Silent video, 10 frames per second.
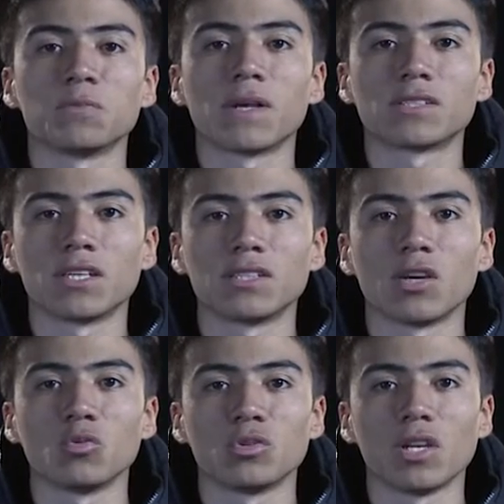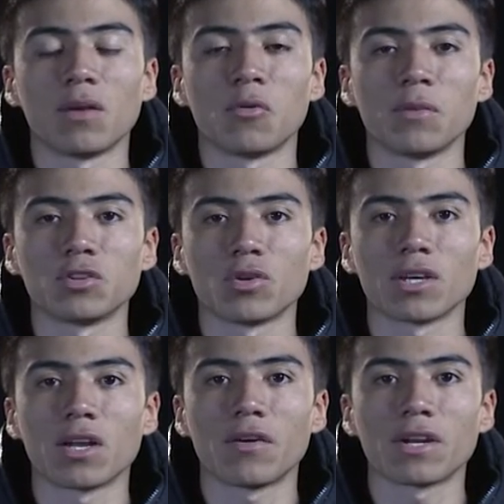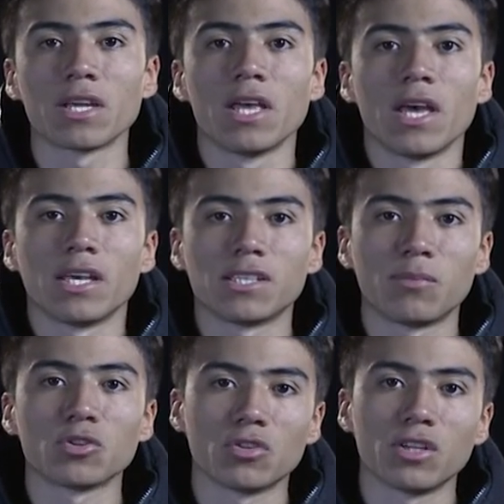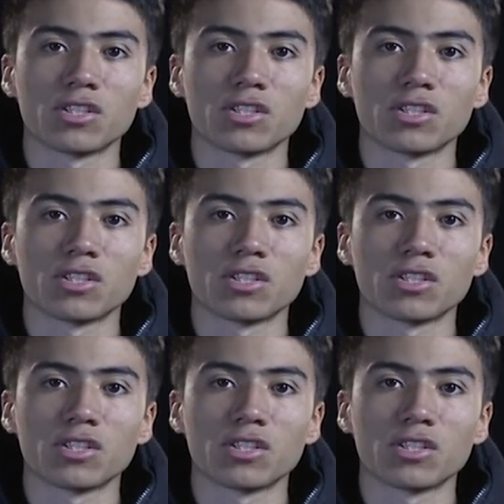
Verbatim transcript: bastante útil al momento de grabar es el botón de